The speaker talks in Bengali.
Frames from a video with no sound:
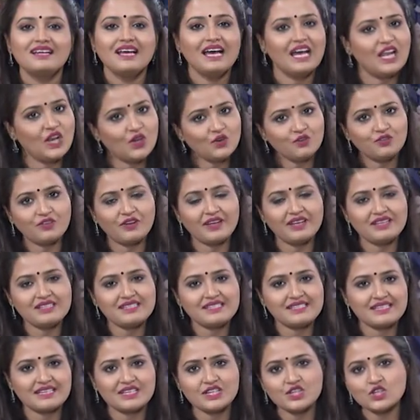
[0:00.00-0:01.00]
হ্যালো ফ্রেন্ডস
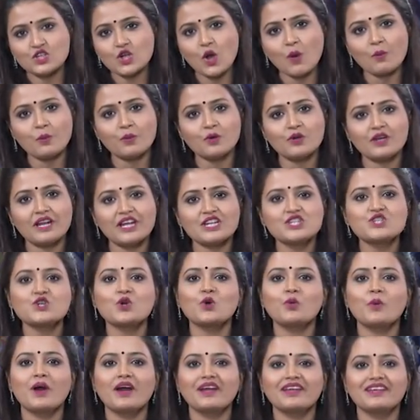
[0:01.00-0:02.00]
সম্পূর্ণ
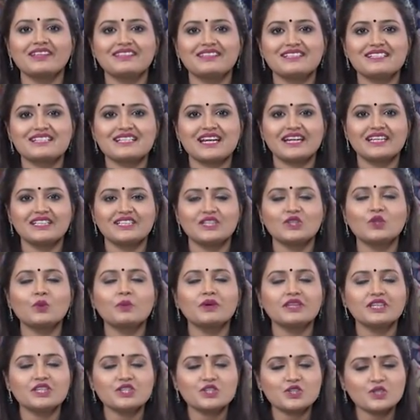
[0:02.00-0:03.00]
সৌভাগ্যের দিশারিতে
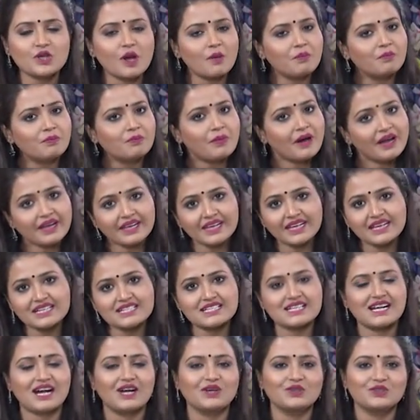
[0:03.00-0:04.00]
তোমাদের সবাইকে
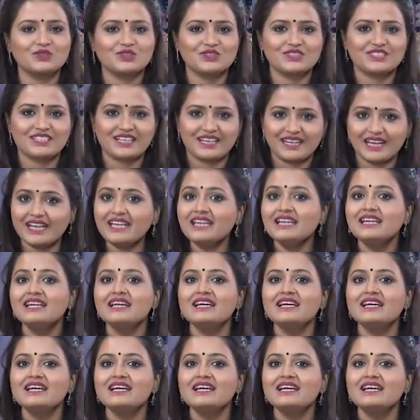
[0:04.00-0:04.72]
স্বাগত জানাই